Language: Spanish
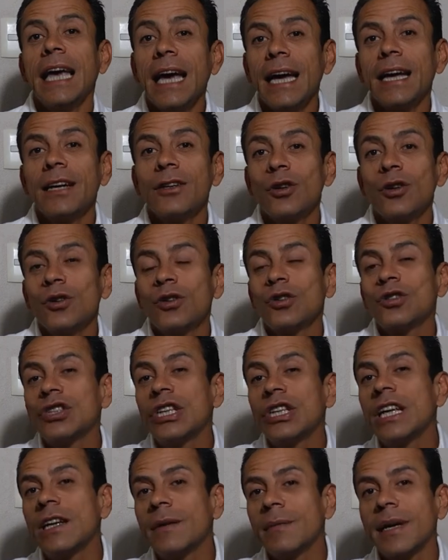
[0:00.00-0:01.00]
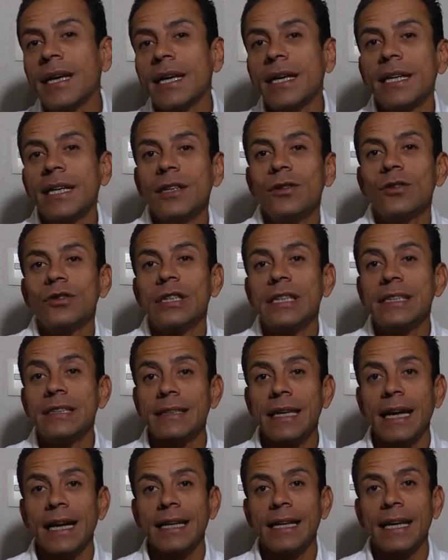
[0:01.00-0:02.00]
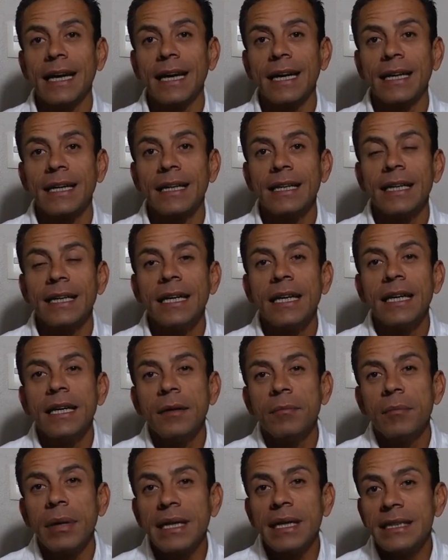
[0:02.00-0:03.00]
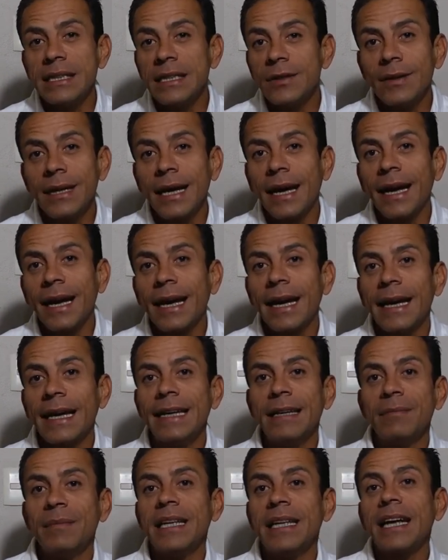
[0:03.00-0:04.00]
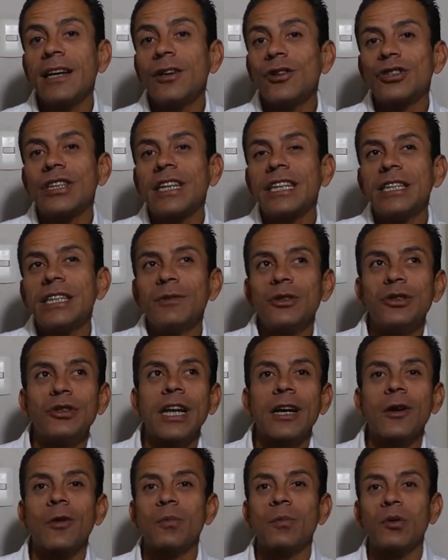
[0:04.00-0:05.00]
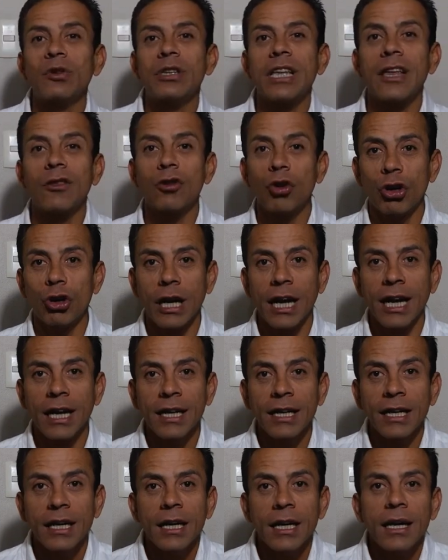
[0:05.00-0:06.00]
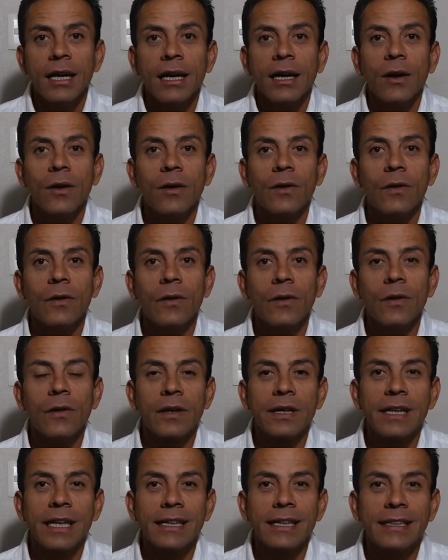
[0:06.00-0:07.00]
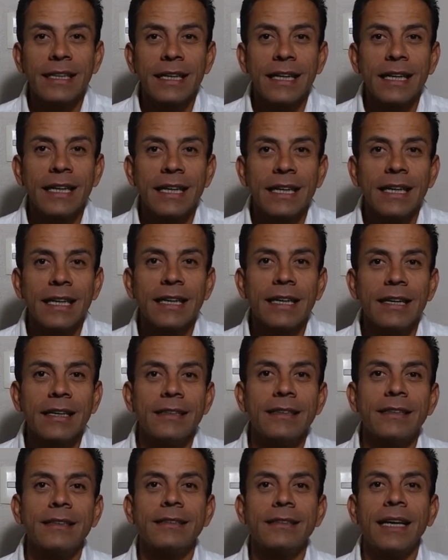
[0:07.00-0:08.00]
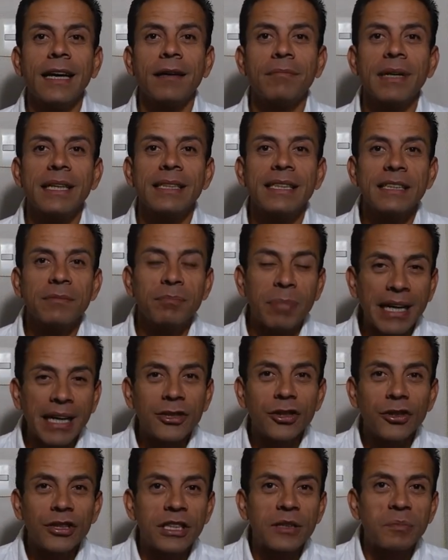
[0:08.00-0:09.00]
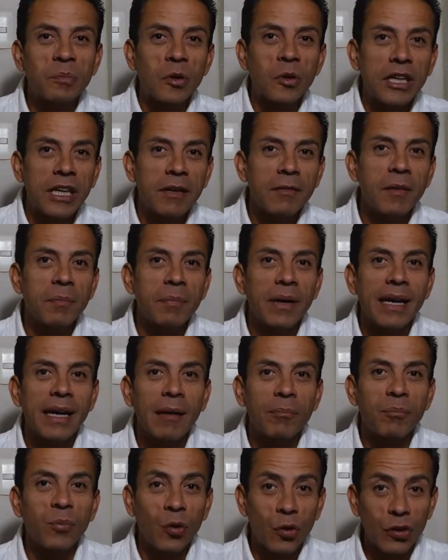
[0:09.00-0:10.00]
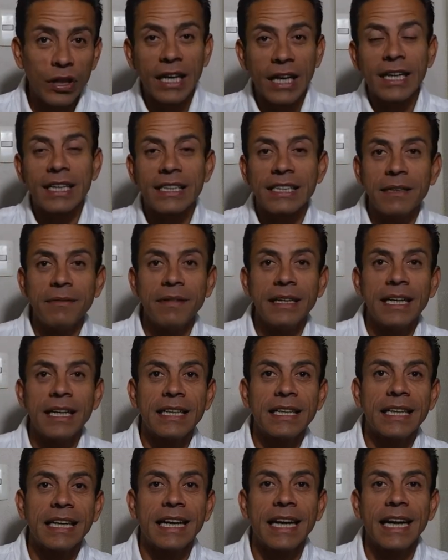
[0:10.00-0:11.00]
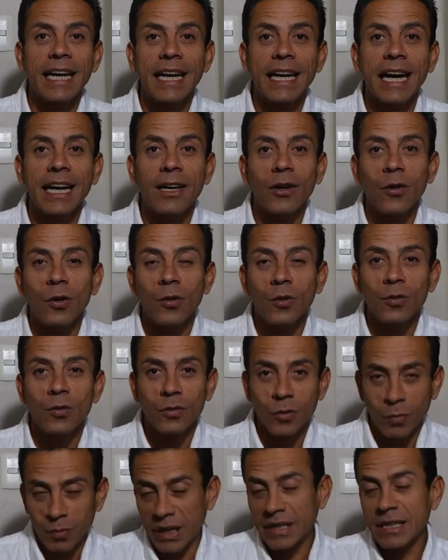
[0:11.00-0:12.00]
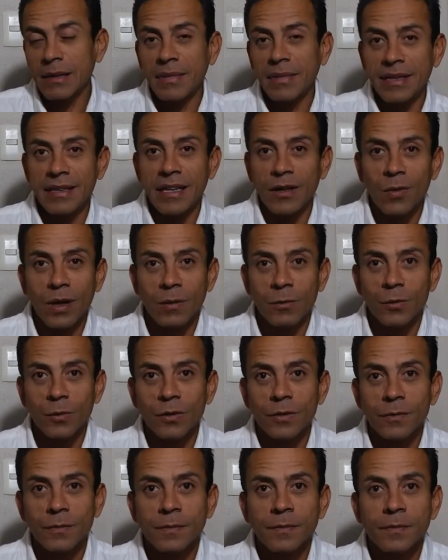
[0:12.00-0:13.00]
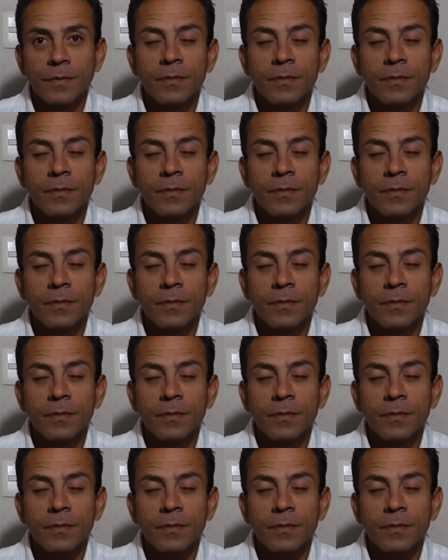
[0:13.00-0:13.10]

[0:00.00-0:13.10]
ya no nos sirve y nos estanca. Parecido a, eliminar los archivos de una computadora o que te da más espacio disponible para poder recibir a crear algo completamente nuevo.